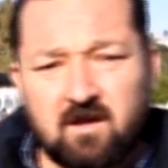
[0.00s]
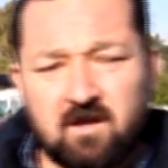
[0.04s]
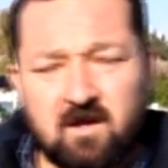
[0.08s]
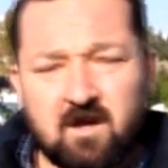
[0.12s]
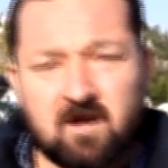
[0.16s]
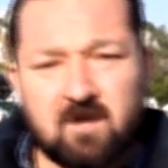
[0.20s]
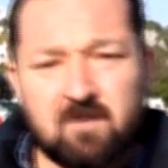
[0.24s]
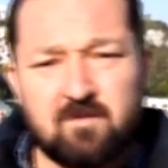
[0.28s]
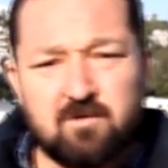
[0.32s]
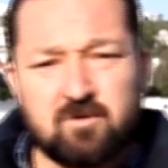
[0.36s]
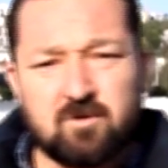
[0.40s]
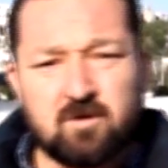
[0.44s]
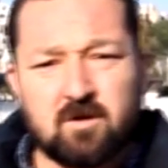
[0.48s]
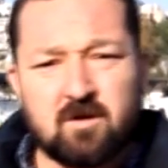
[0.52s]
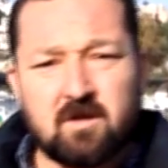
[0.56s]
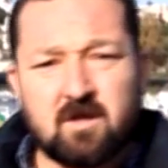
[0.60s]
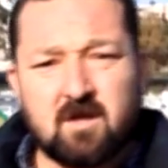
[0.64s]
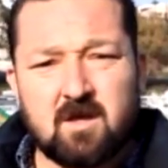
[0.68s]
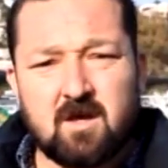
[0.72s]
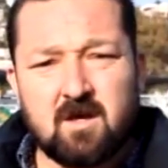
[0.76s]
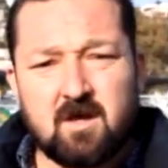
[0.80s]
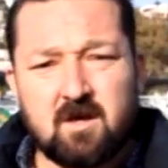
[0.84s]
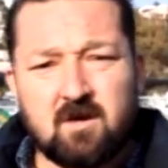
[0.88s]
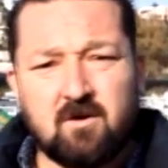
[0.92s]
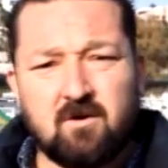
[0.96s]
Takımımız orada
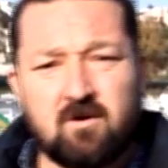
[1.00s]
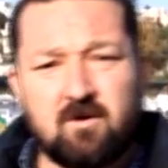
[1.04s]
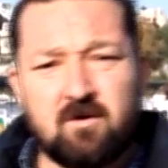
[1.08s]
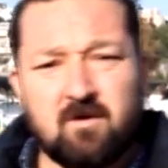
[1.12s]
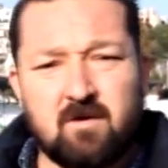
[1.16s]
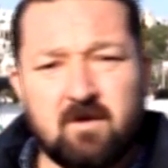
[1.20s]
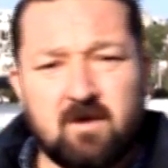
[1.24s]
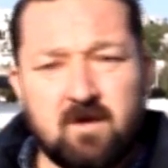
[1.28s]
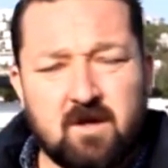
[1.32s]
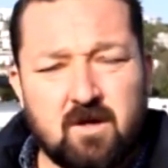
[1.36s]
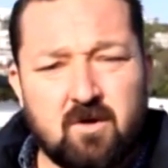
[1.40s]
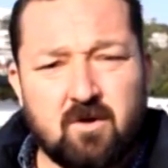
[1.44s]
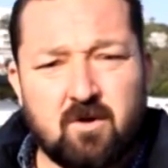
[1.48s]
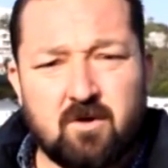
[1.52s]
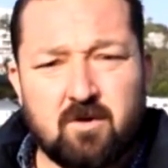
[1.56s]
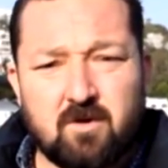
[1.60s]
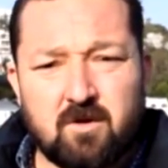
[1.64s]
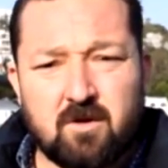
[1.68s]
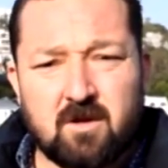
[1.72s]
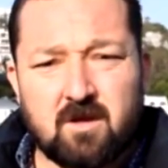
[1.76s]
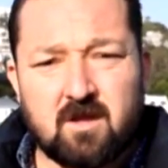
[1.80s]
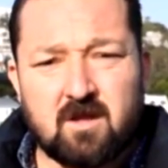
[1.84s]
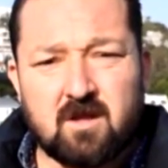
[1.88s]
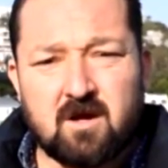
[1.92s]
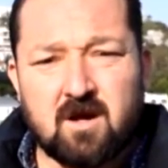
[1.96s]
da iyi, iyi oyun
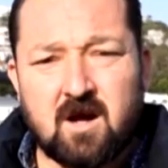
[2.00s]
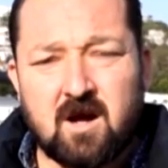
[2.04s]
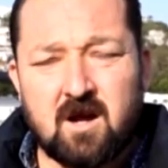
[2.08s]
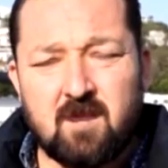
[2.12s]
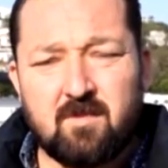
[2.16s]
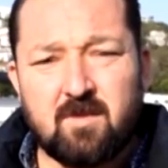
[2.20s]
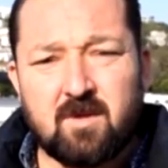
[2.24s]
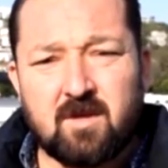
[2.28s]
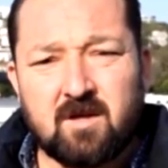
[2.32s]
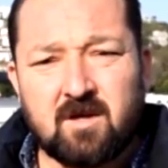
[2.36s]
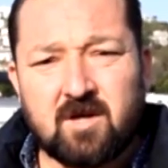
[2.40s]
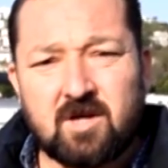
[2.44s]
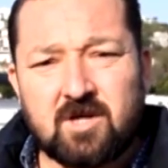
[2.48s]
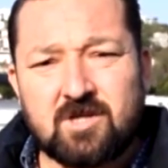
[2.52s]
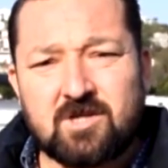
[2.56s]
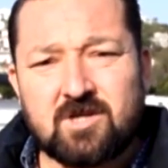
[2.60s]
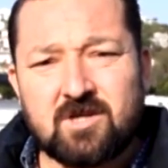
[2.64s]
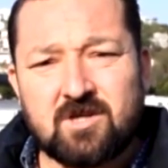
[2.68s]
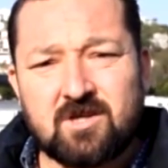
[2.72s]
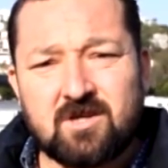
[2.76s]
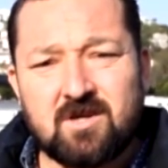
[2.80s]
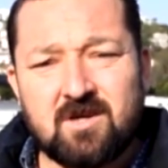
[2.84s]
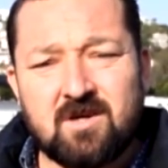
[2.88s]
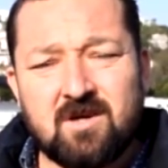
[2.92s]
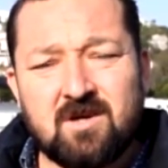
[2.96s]
oynadı, galibiyeti
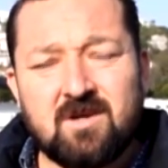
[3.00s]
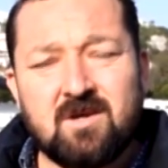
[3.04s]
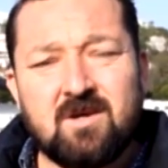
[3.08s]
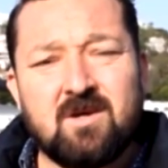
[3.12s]
kaçırdı.